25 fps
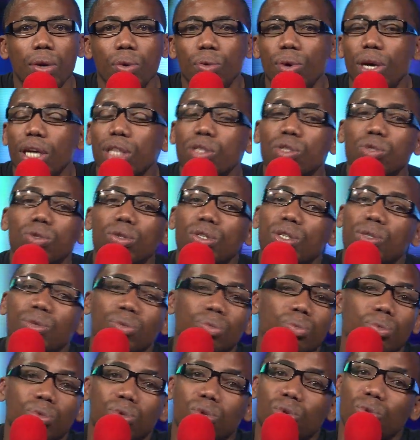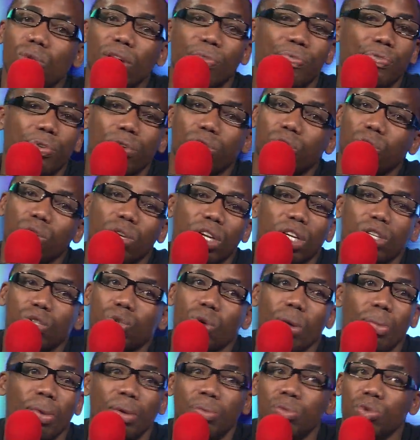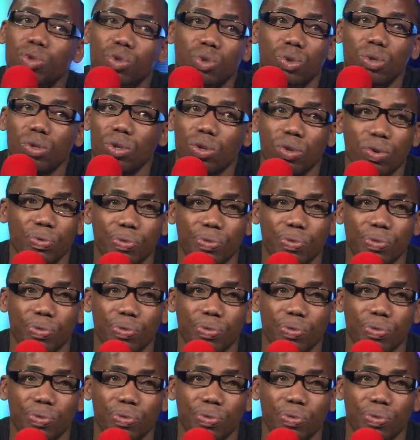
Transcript: Ouais, tous les fonctionnaires sont à Mamoudzou, donc